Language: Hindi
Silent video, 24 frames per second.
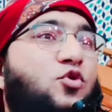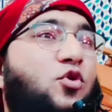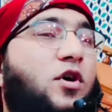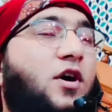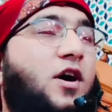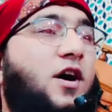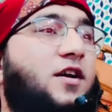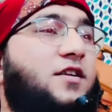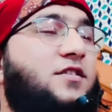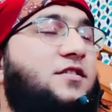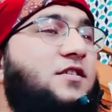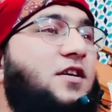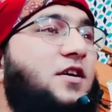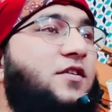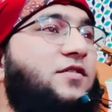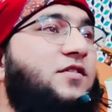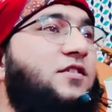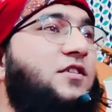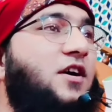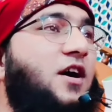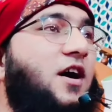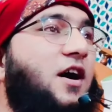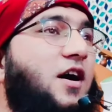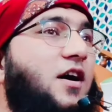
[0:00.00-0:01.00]
जो कर्जा
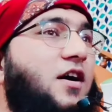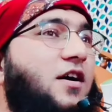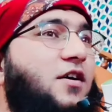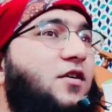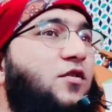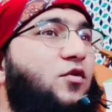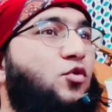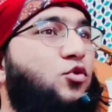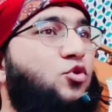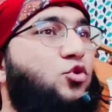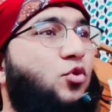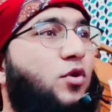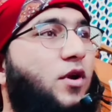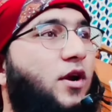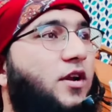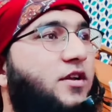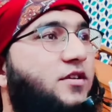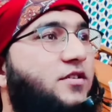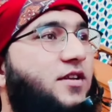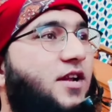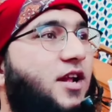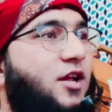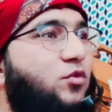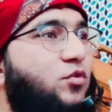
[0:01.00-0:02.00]
था हजूर
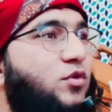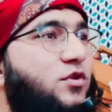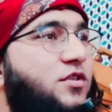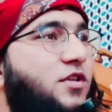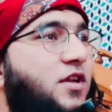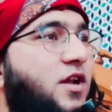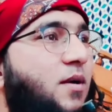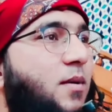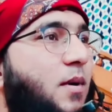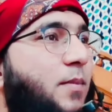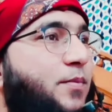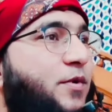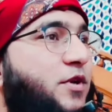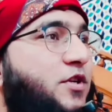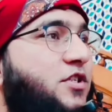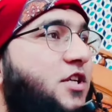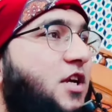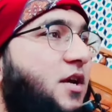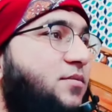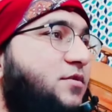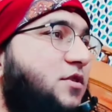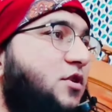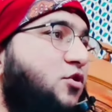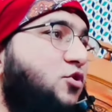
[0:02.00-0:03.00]
अलैहिस्सलाम अपनी
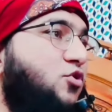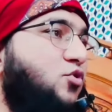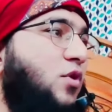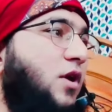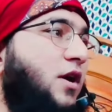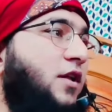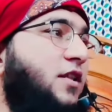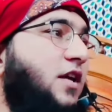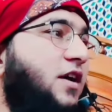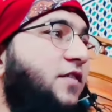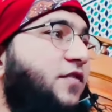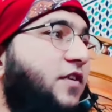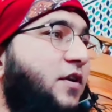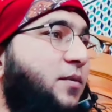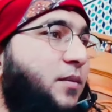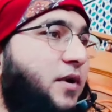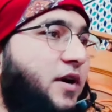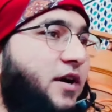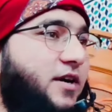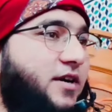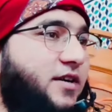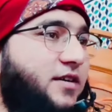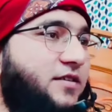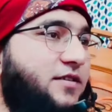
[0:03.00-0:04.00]
जेब से उसको अदा
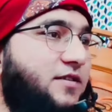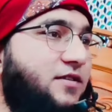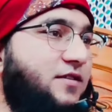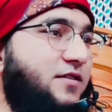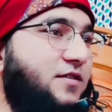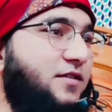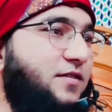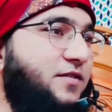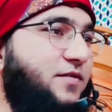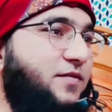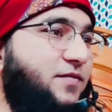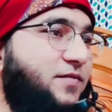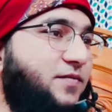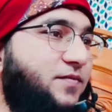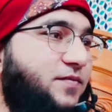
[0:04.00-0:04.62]
फरमाया करते थे